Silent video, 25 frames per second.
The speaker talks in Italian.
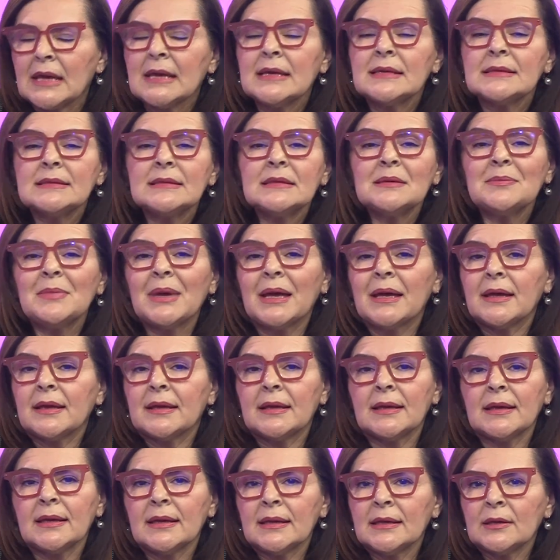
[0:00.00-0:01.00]
Sì, beh,
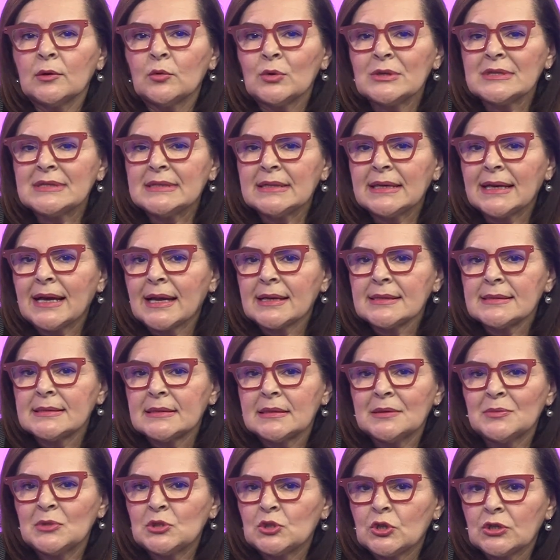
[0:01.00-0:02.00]
eh, in questi
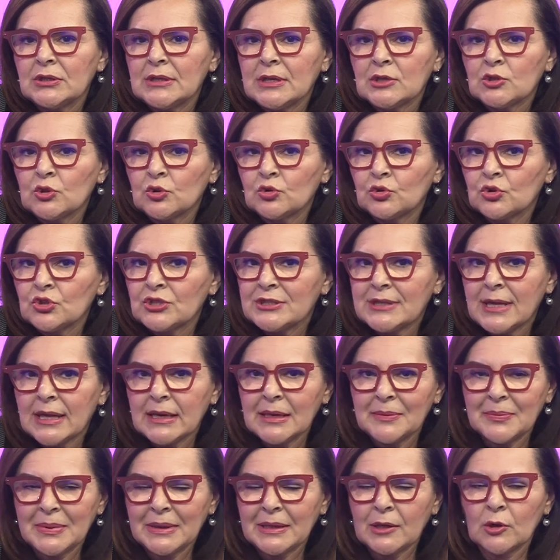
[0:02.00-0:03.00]
casi bisogna
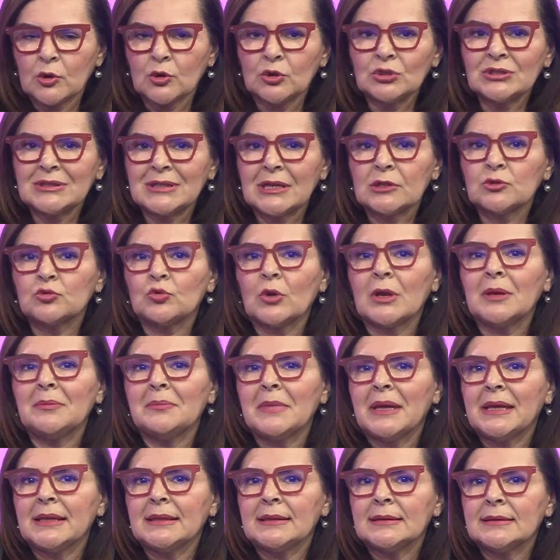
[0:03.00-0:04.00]
sottostare perché
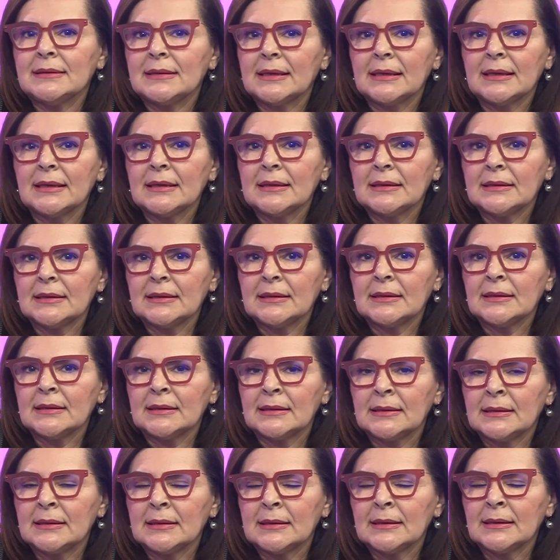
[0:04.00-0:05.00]
contrattualmente
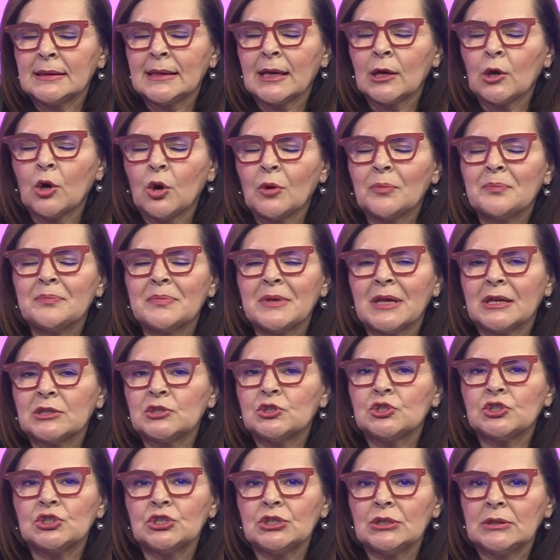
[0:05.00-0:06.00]
eh, la coppia
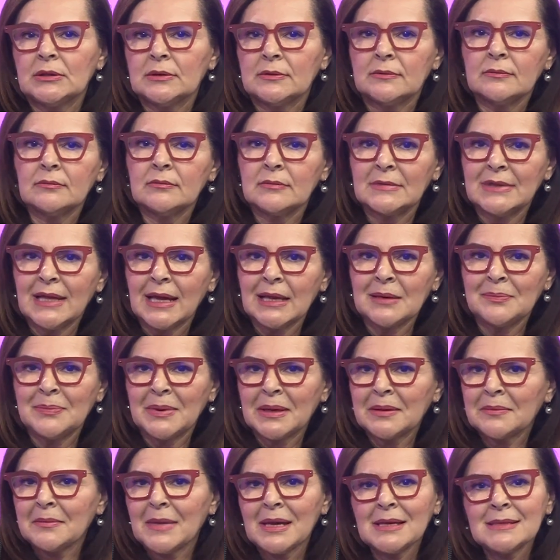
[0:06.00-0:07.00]
ci dà il
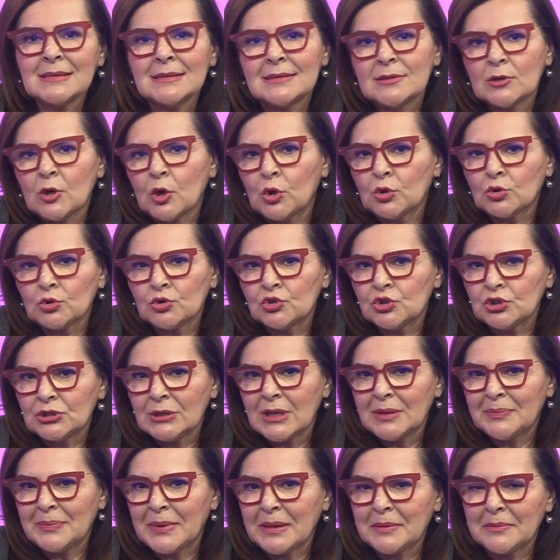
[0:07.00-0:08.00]
permesso o non ci
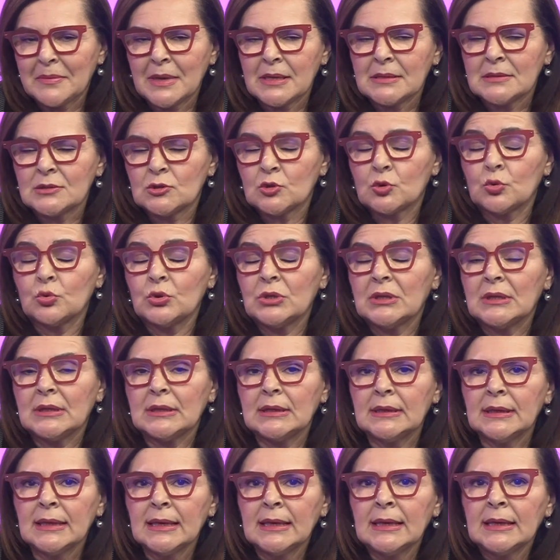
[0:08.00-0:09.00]
dà il permesso,
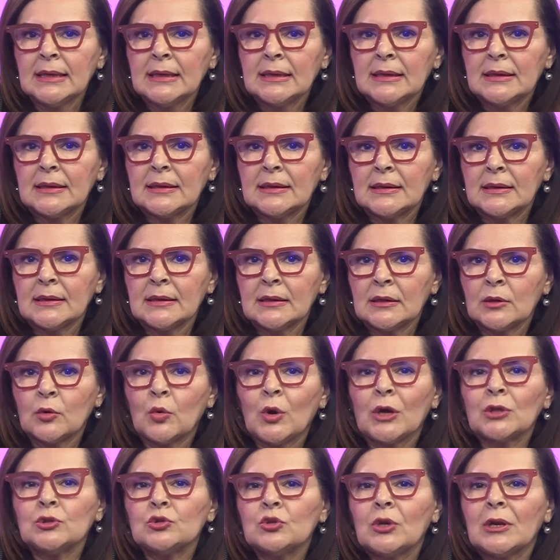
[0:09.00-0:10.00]
quindi eh,
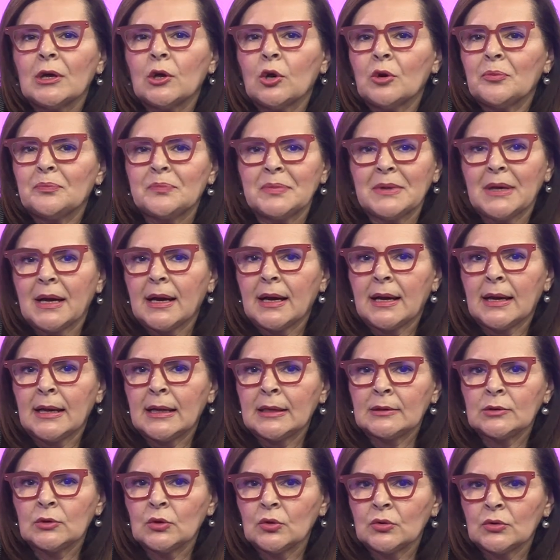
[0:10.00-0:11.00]
quando la
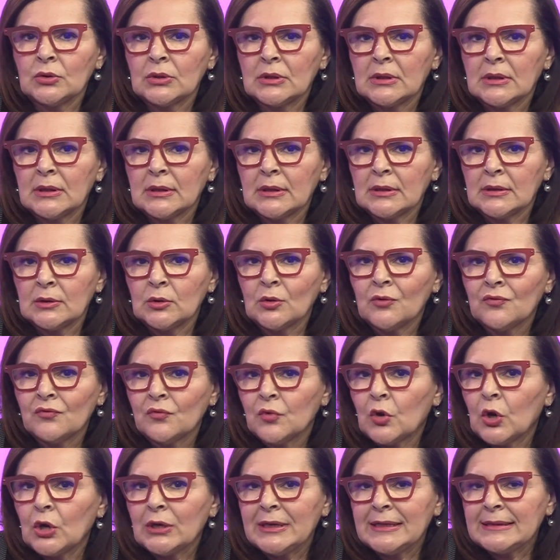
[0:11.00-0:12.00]
coppia non, non,
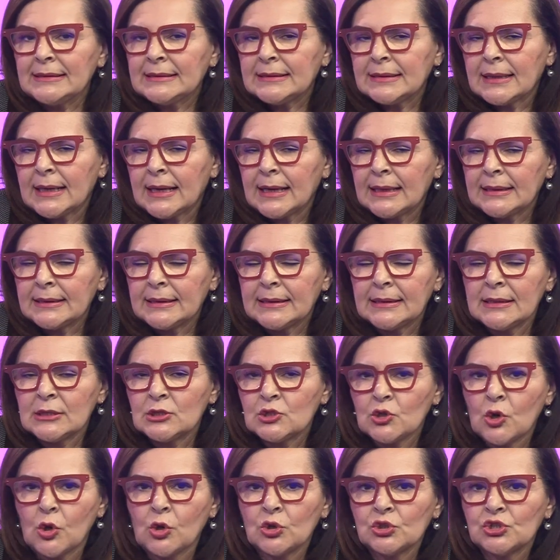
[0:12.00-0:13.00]
vuole entrare nei
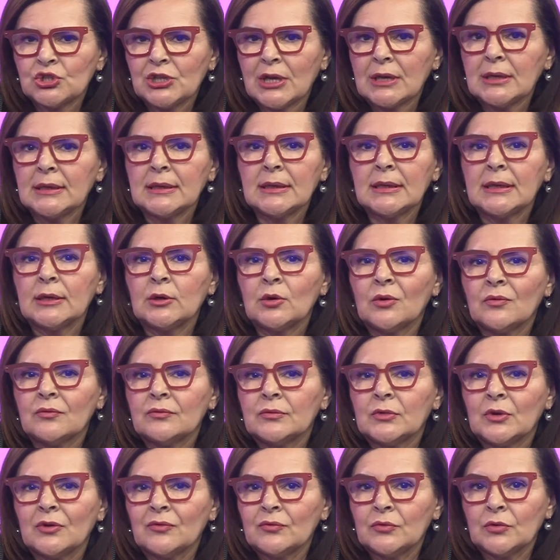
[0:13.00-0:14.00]
social,
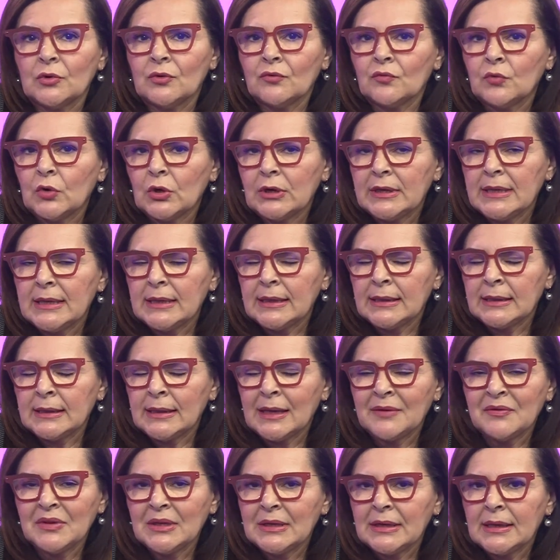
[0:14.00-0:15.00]
non, non
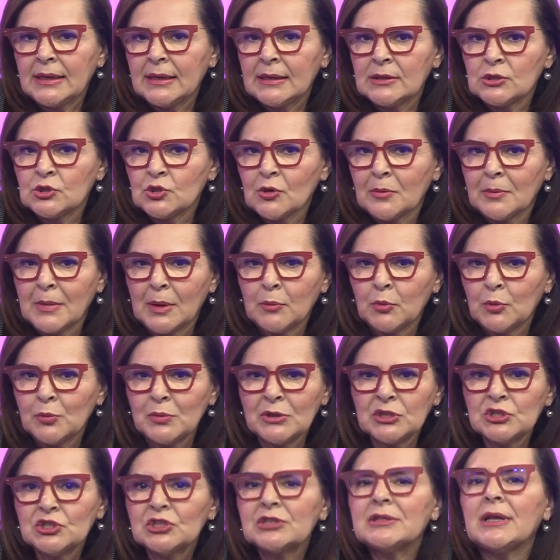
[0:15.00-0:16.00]
vuole avere insomma,
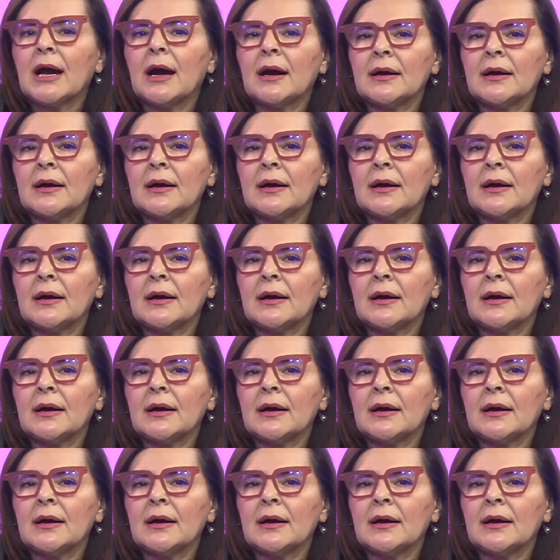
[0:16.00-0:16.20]
pubblicità,